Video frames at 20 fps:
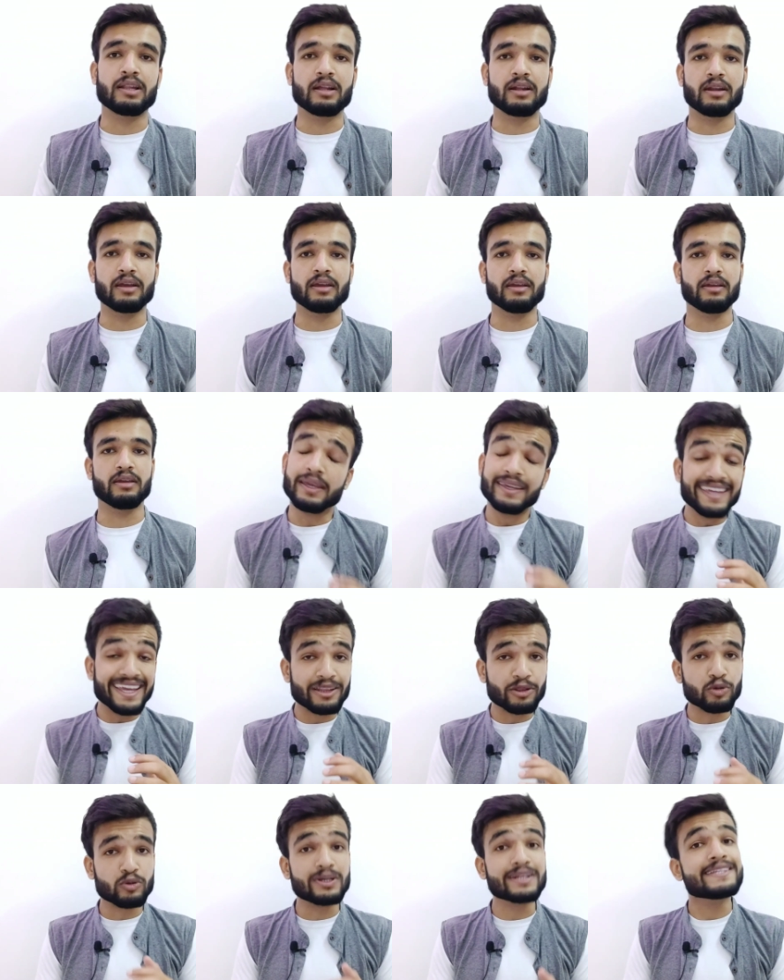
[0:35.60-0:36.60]
कलर है ये
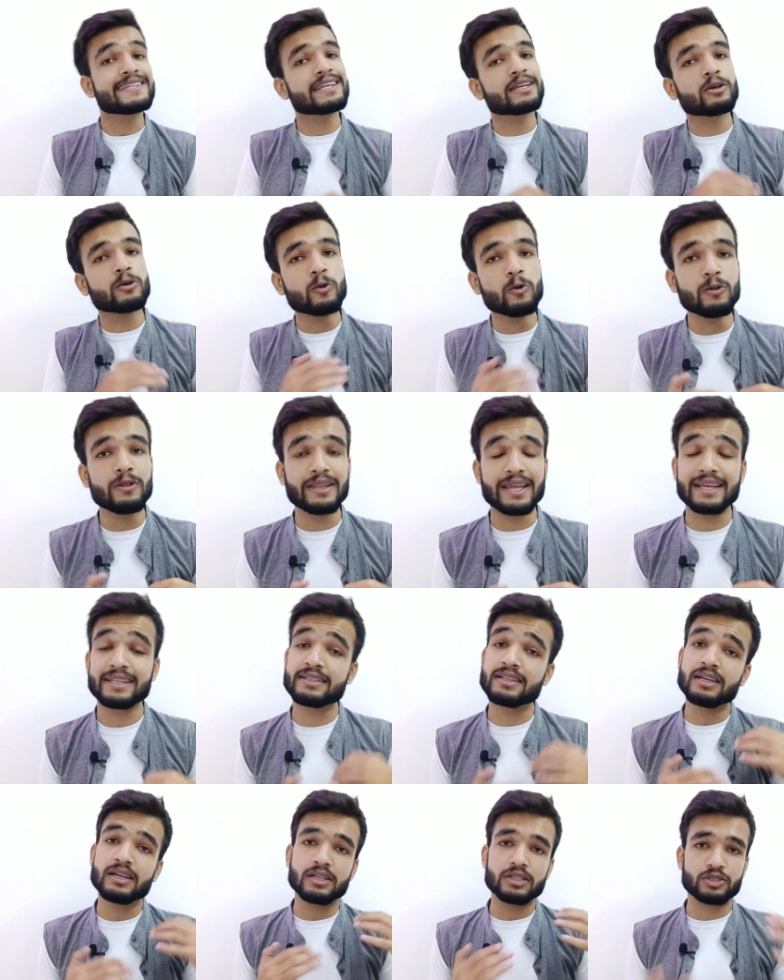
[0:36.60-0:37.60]
थोड़ी सी
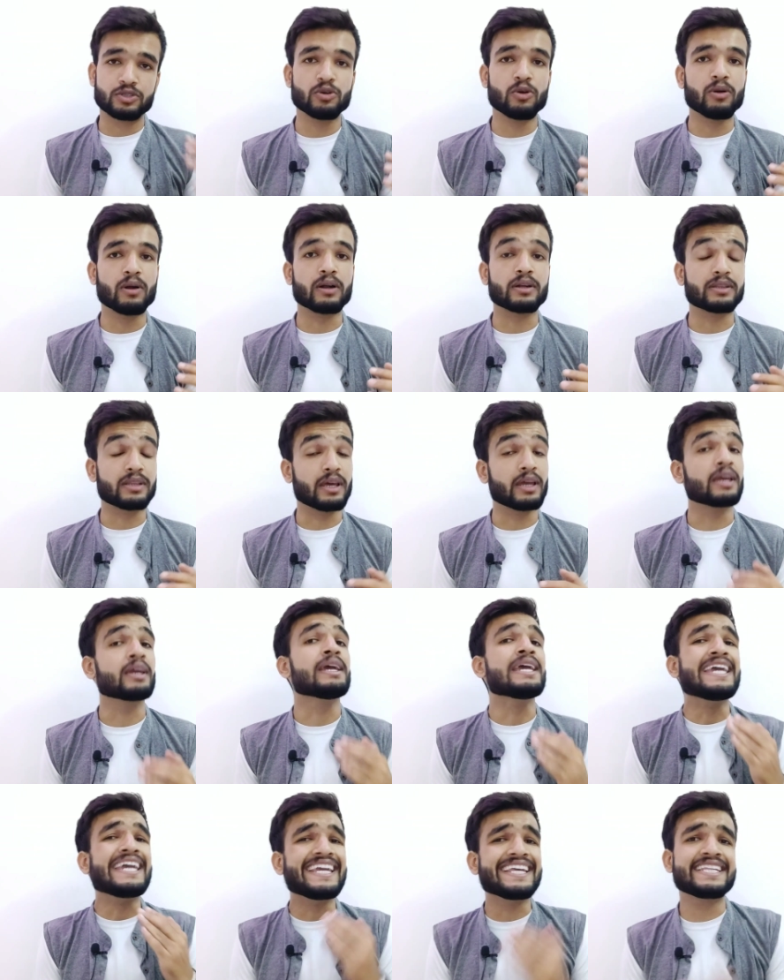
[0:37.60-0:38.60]
कूलनेस शो करता है
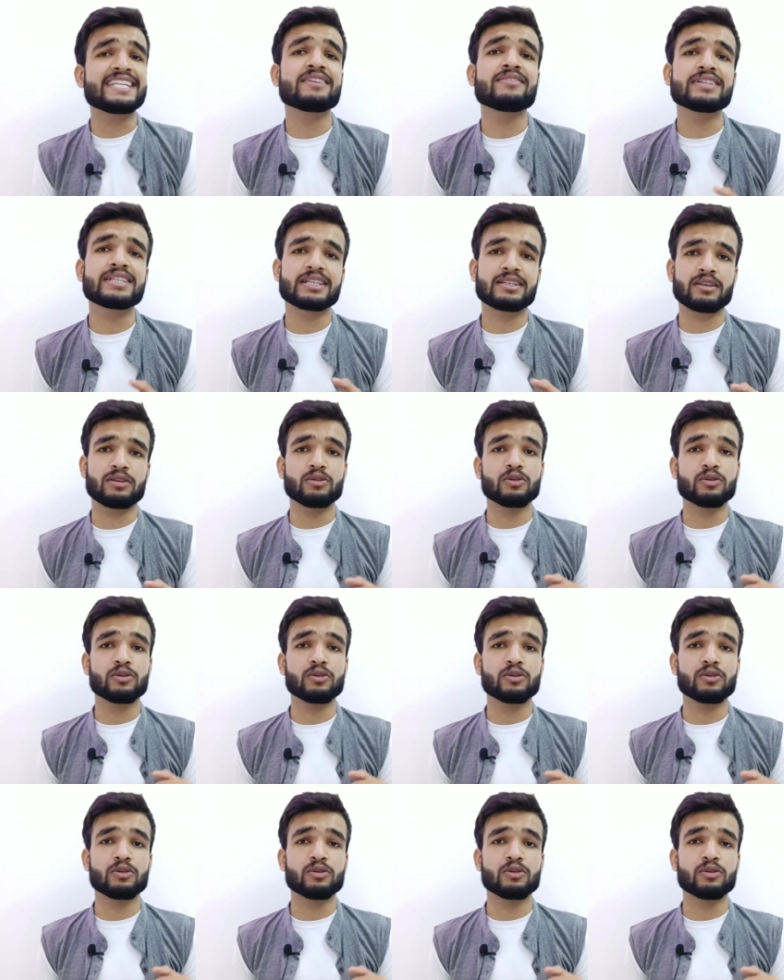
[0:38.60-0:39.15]
इसी वजह से